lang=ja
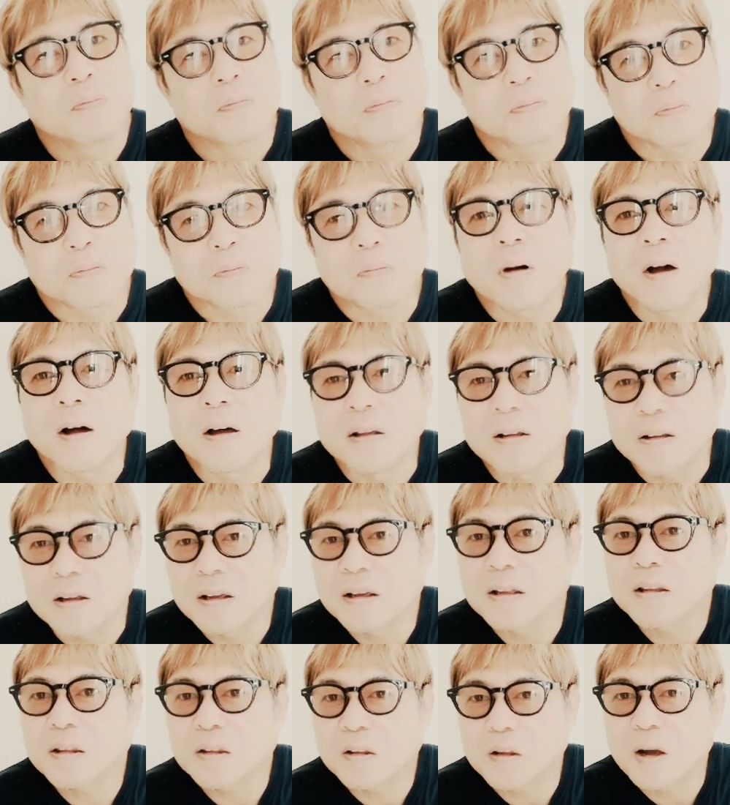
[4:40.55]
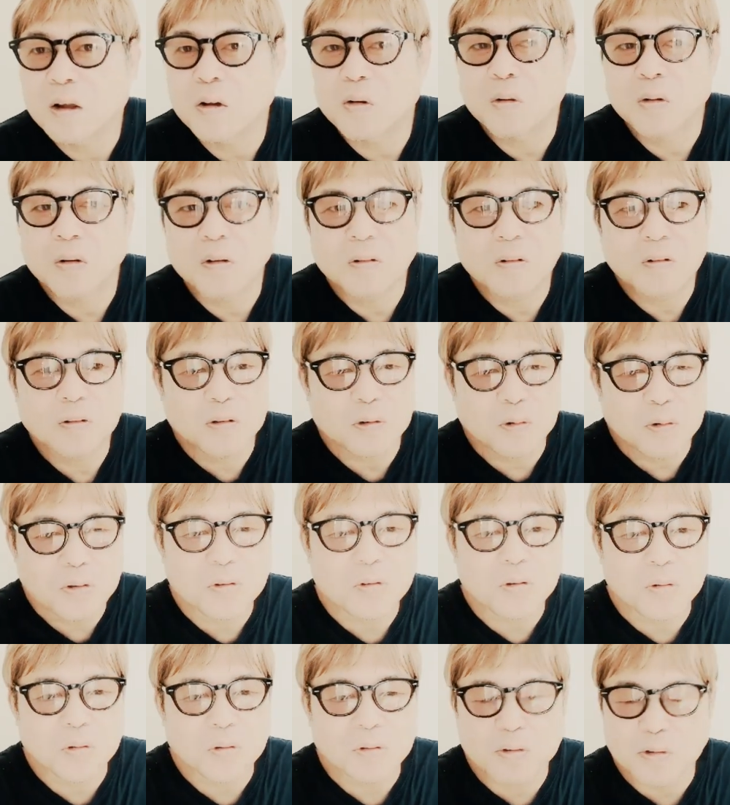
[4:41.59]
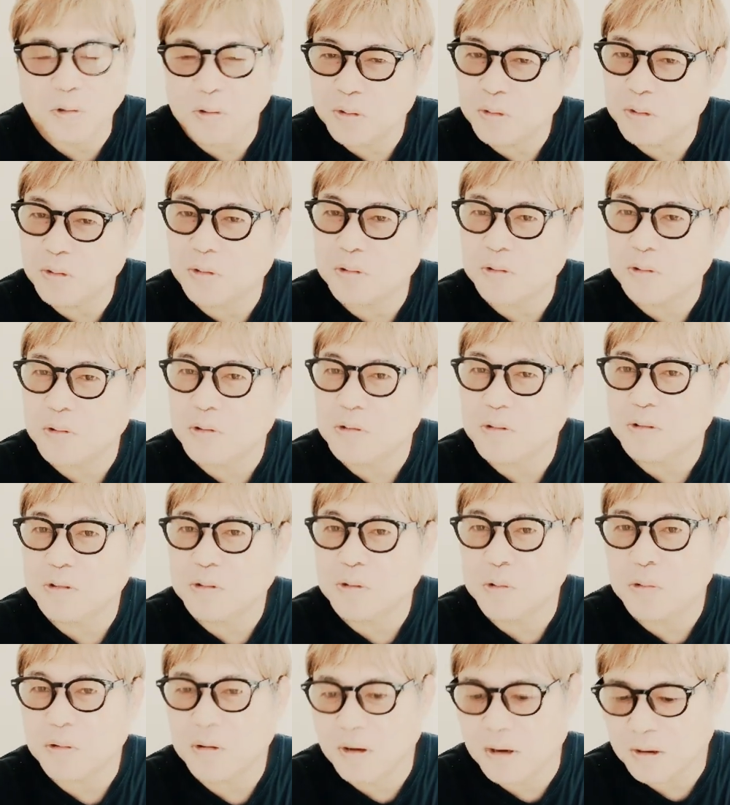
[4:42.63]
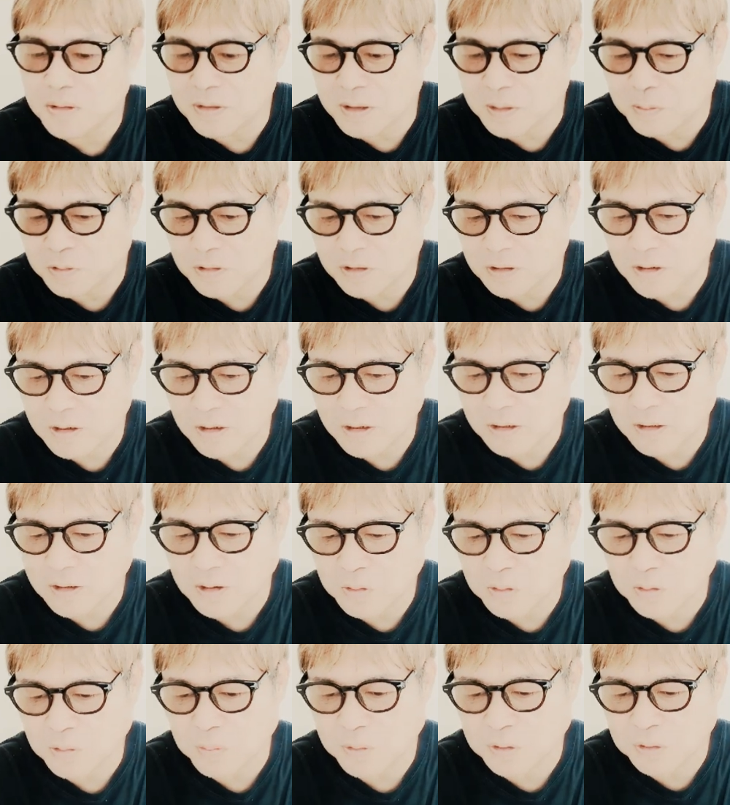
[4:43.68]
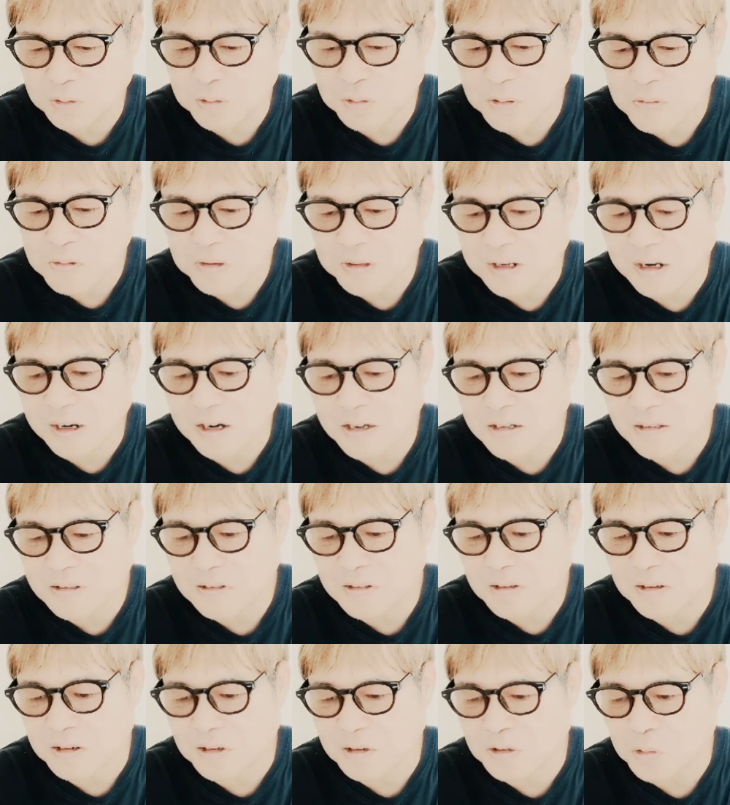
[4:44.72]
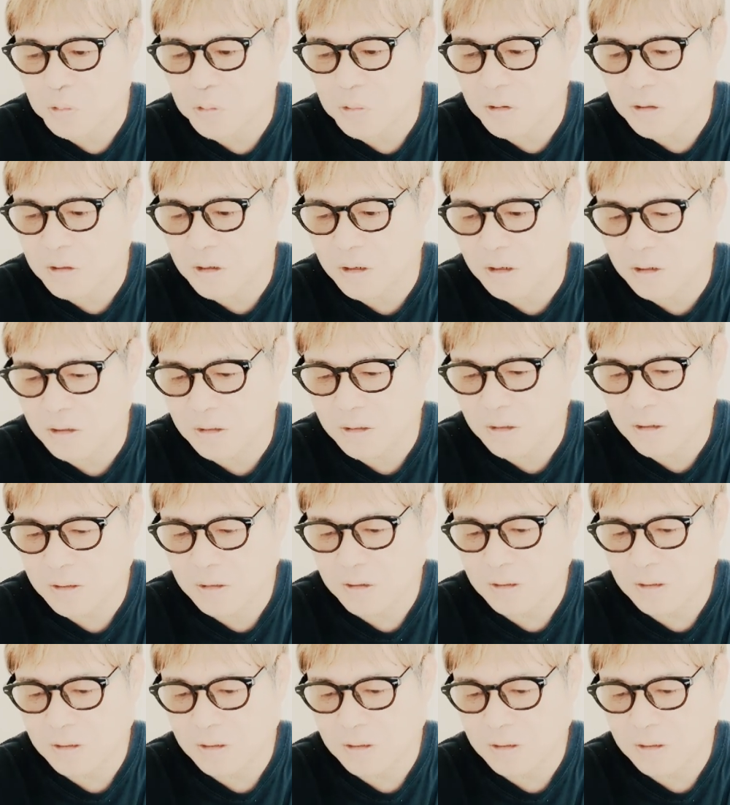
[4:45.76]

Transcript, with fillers: まあねあのちょっとちょっとそういうところがあるかもしれないけど、まあ、それは体質だからしょうがない